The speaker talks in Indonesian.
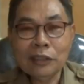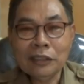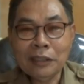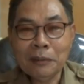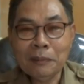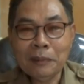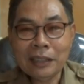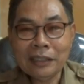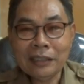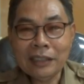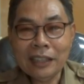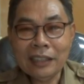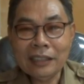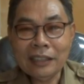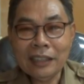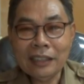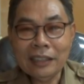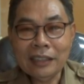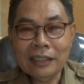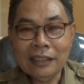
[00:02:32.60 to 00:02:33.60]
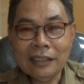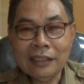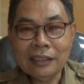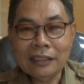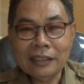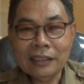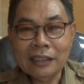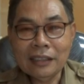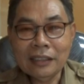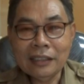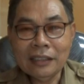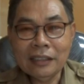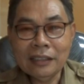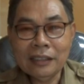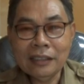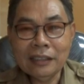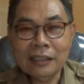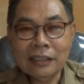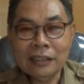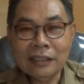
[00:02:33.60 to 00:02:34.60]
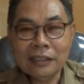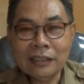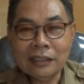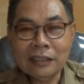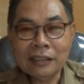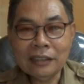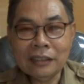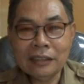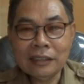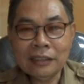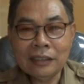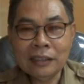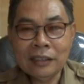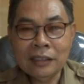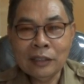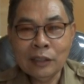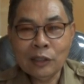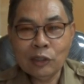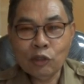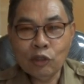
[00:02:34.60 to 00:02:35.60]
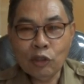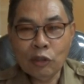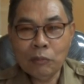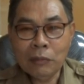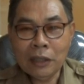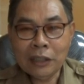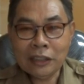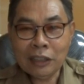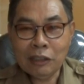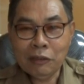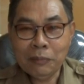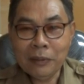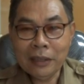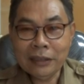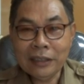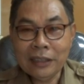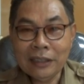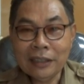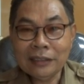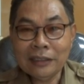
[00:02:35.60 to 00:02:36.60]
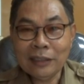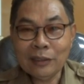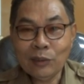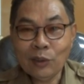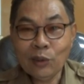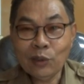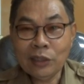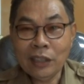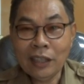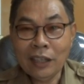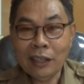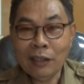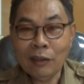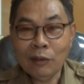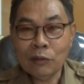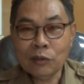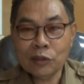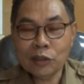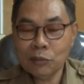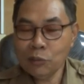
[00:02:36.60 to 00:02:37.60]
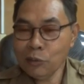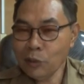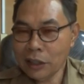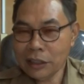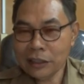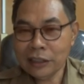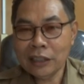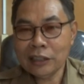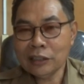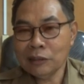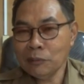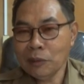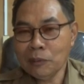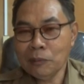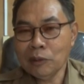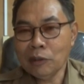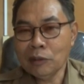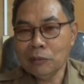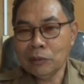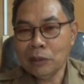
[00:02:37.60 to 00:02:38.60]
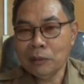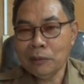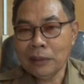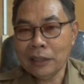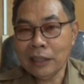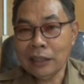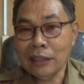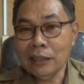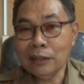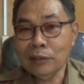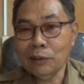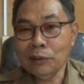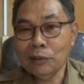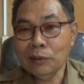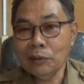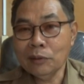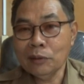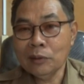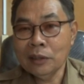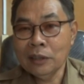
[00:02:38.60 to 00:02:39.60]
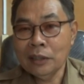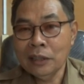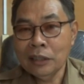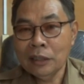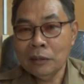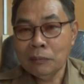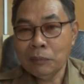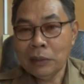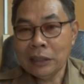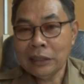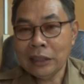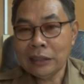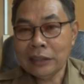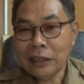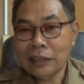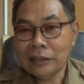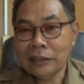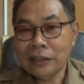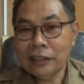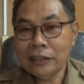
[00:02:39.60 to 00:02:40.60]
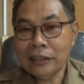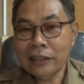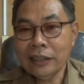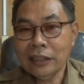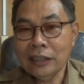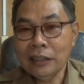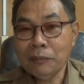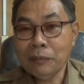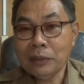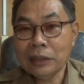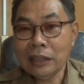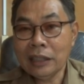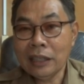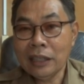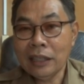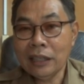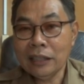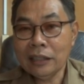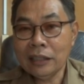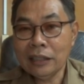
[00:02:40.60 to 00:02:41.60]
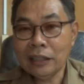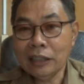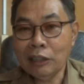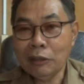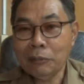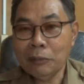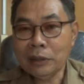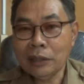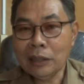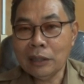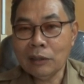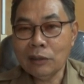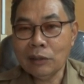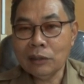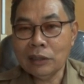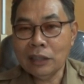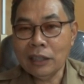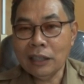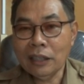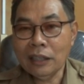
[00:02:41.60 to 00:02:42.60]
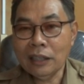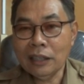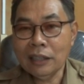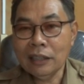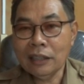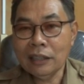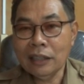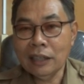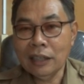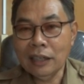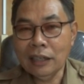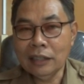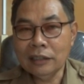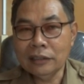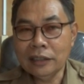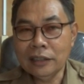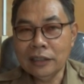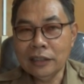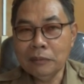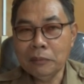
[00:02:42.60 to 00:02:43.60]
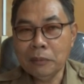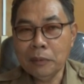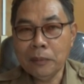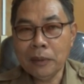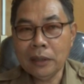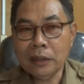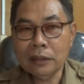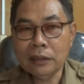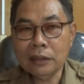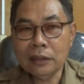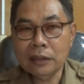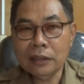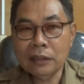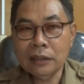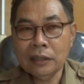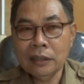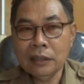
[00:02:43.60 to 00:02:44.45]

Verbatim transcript: yang saya katakan tadi, jadi eh, 12 kabupaten dan satu kota semua kasihan semua belum terbayar karena itu masa transisi penyerahan dari kabupaten kota nah, jadi memang